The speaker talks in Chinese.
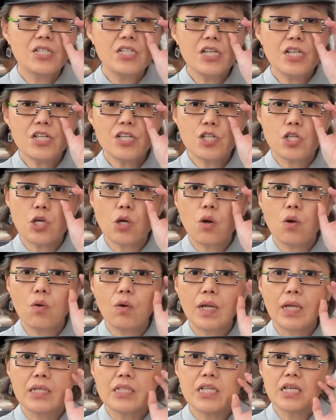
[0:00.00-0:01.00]
这时
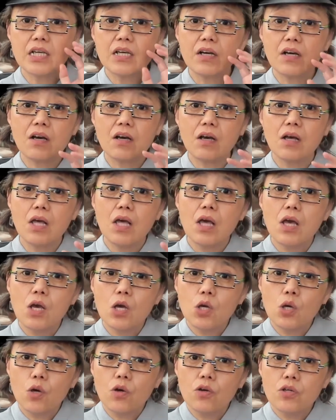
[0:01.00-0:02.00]
候呢，个
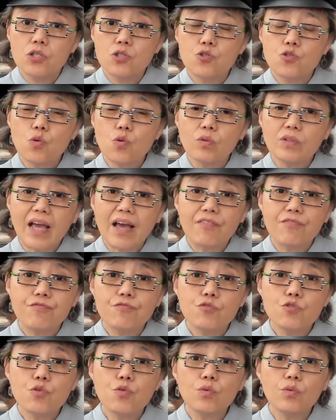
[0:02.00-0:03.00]
中大
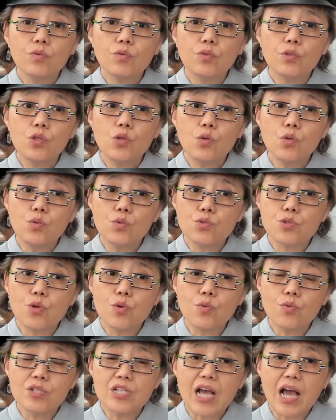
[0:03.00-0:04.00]
附中又
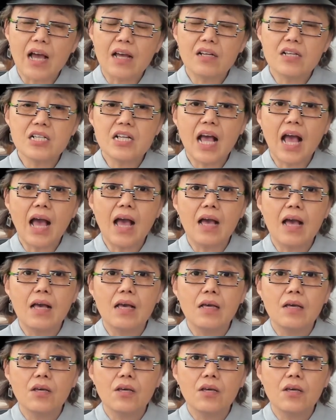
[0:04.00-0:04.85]
从长沙